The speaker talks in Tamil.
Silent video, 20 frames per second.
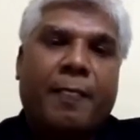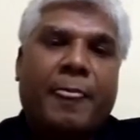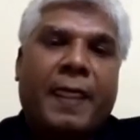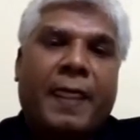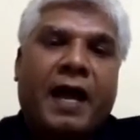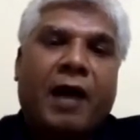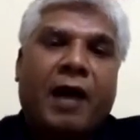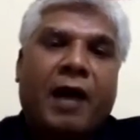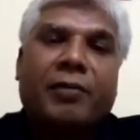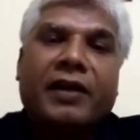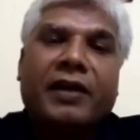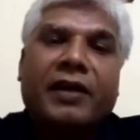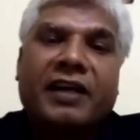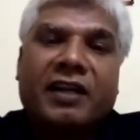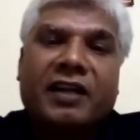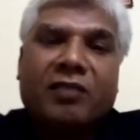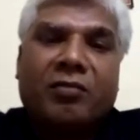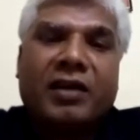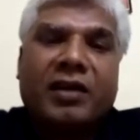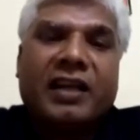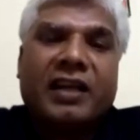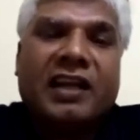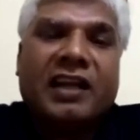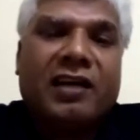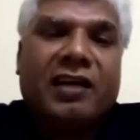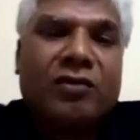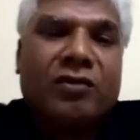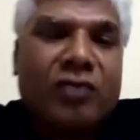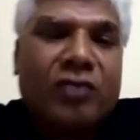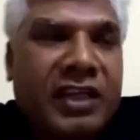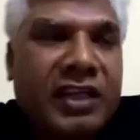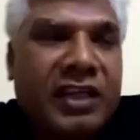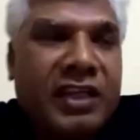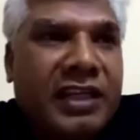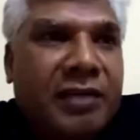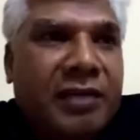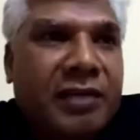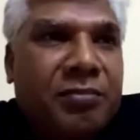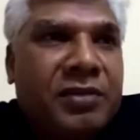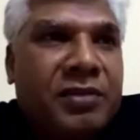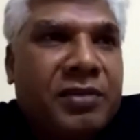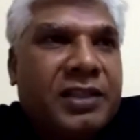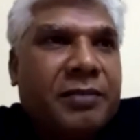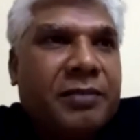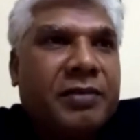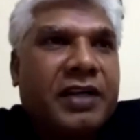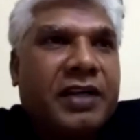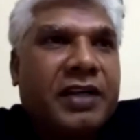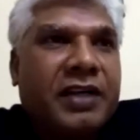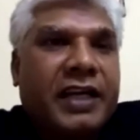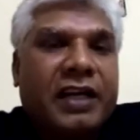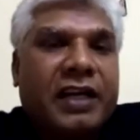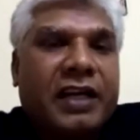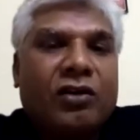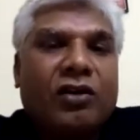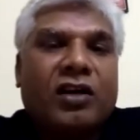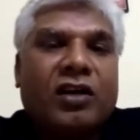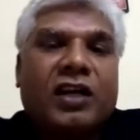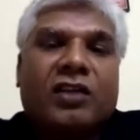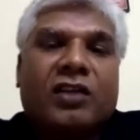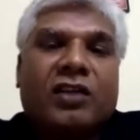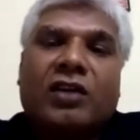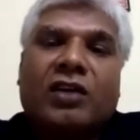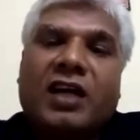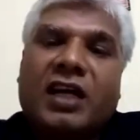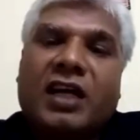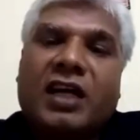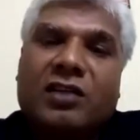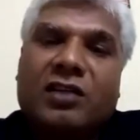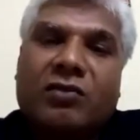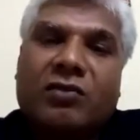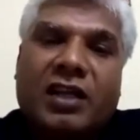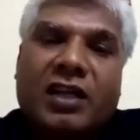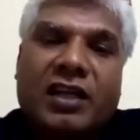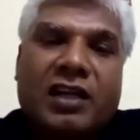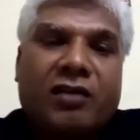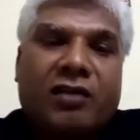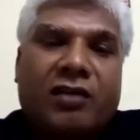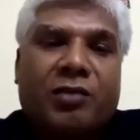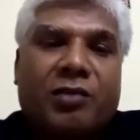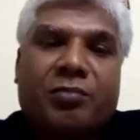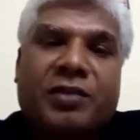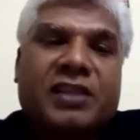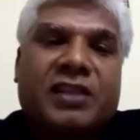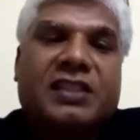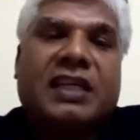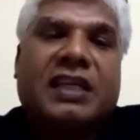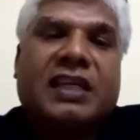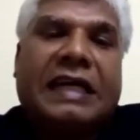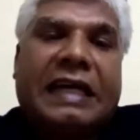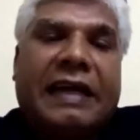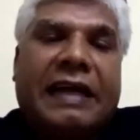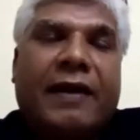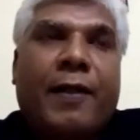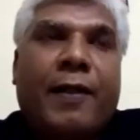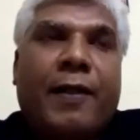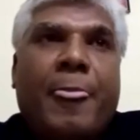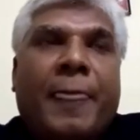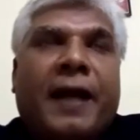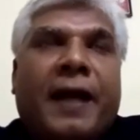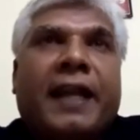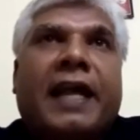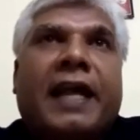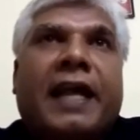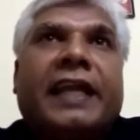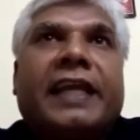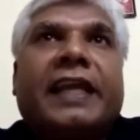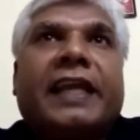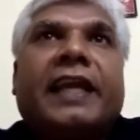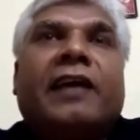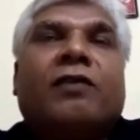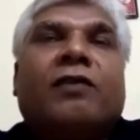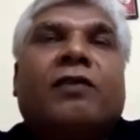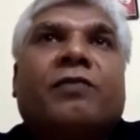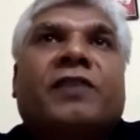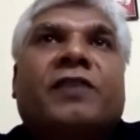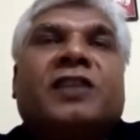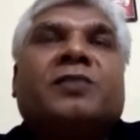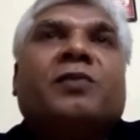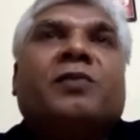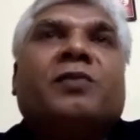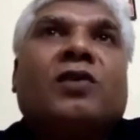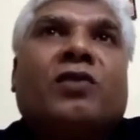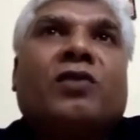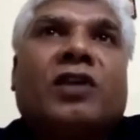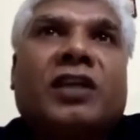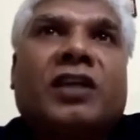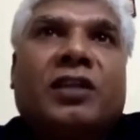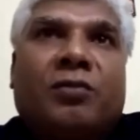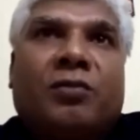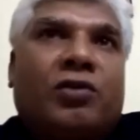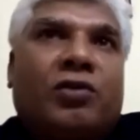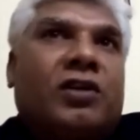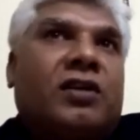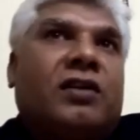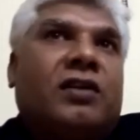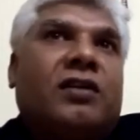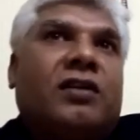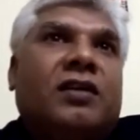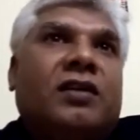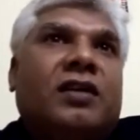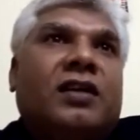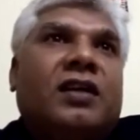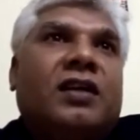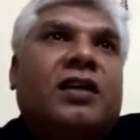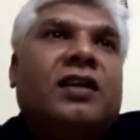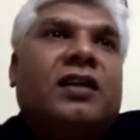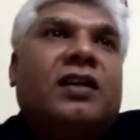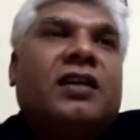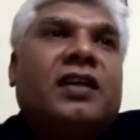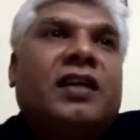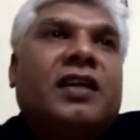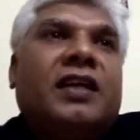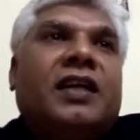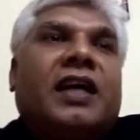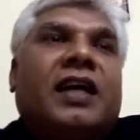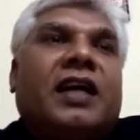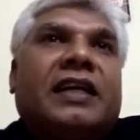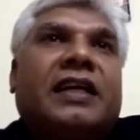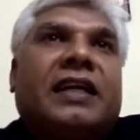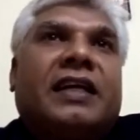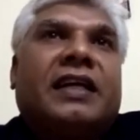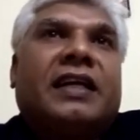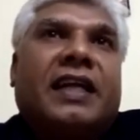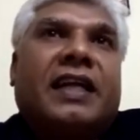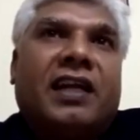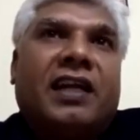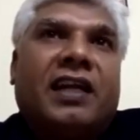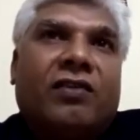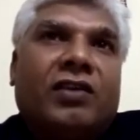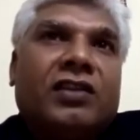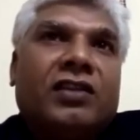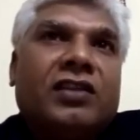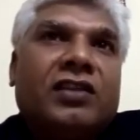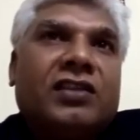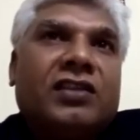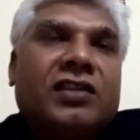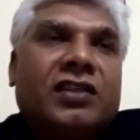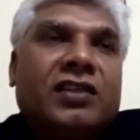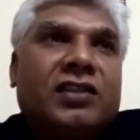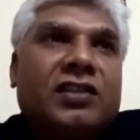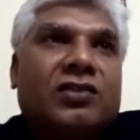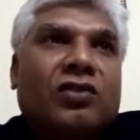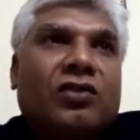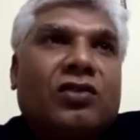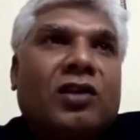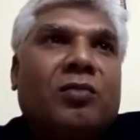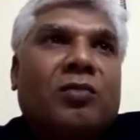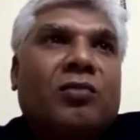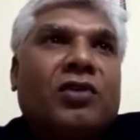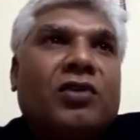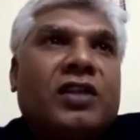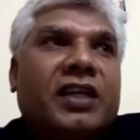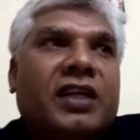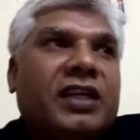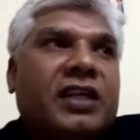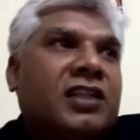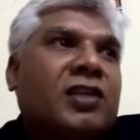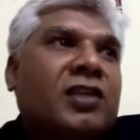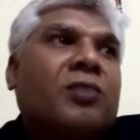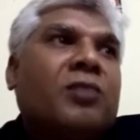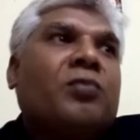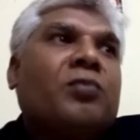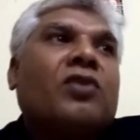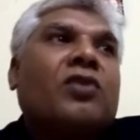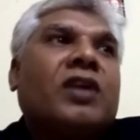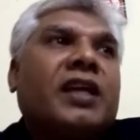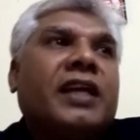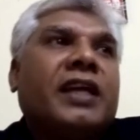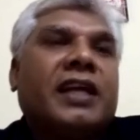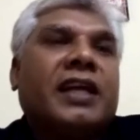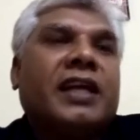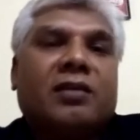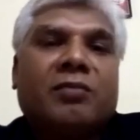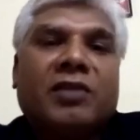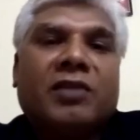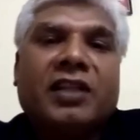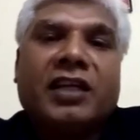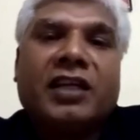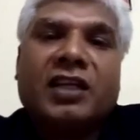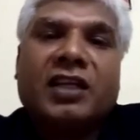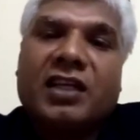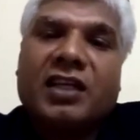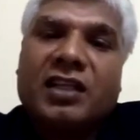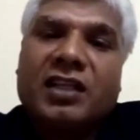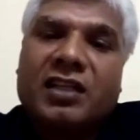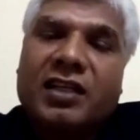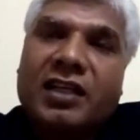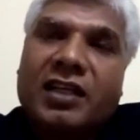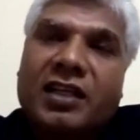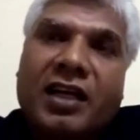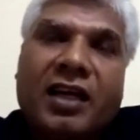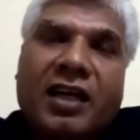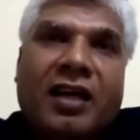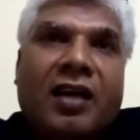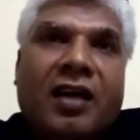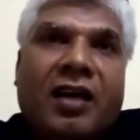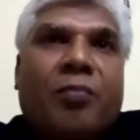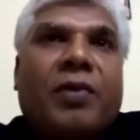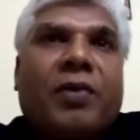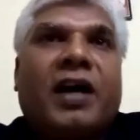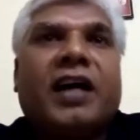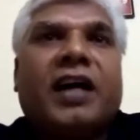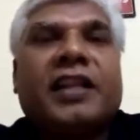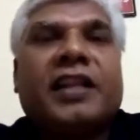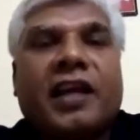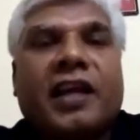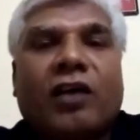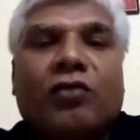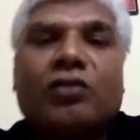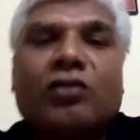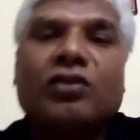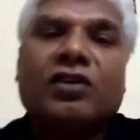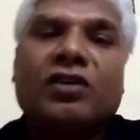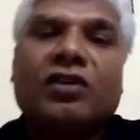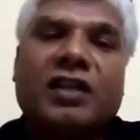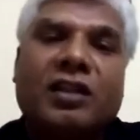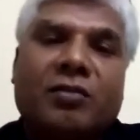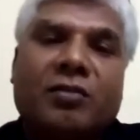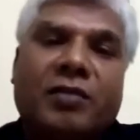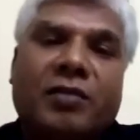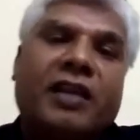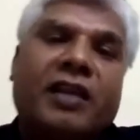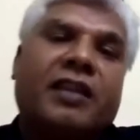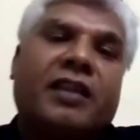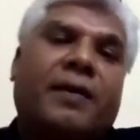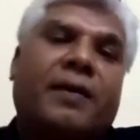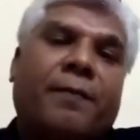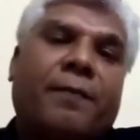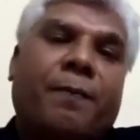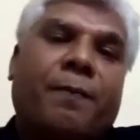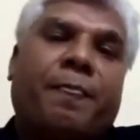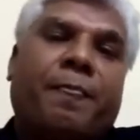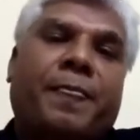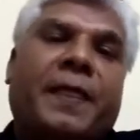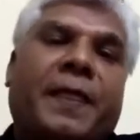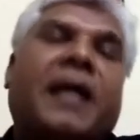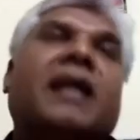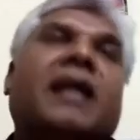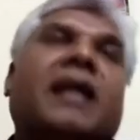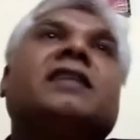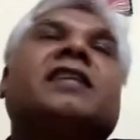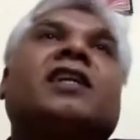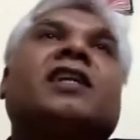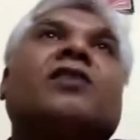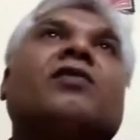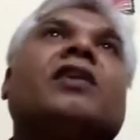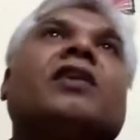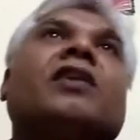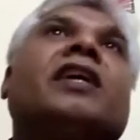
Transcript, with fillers: அப்படின்றது மாதிரி எல்லாம் கூட இங்க பிஜேபிக்காரங்களோ அதோட ஆதரவாளர் எல்லாம் கூட பேசினாங்க ஆனா அன்னைக்கு நாங்க ஒரு பேஸ்புக்ல கூட இது போட்டோம் நீ அங்க கரோனா வந்துச்சுன்னு சொன்னும் போதே இங்க திருப்பூரோட ஏற்றுமதியே கிட்டத்தட்ட பாதி அவுட்டுன்றது மாதிரிதான் நாங்க ஜனவரி